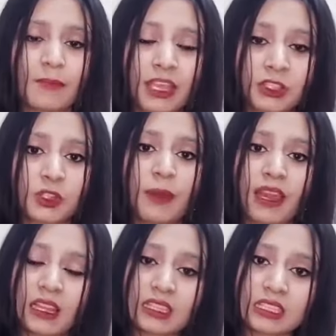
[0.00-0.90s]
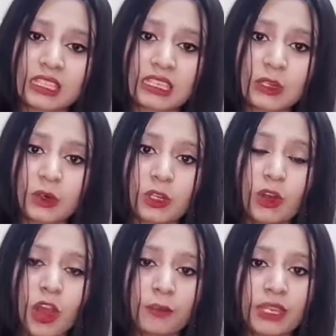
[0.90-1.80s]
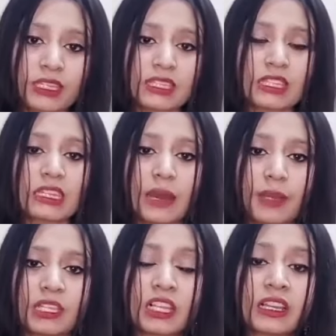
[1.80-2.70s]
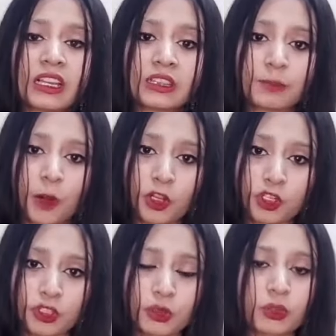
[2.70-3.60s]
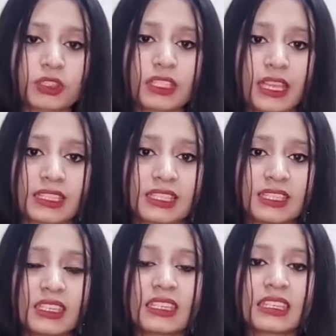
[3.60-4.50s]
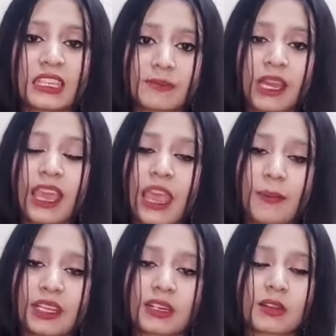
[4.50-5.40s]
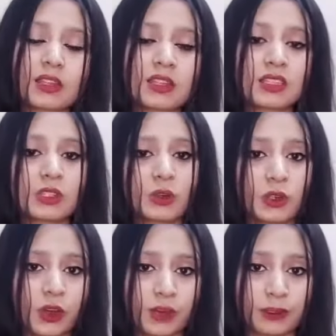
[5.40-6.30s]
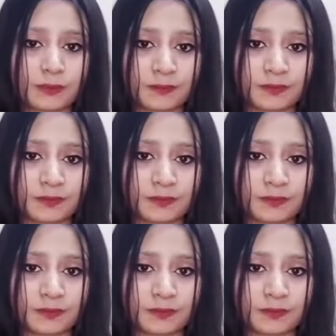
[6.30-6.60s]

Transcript: পাত্র বাংলাদেশ থেকে হলেও হবে যে কিনা আমেরিকাতে পড়াশোনা করতে গেছে কিংবা আমেরিকার সিটিজেন হলেও হবে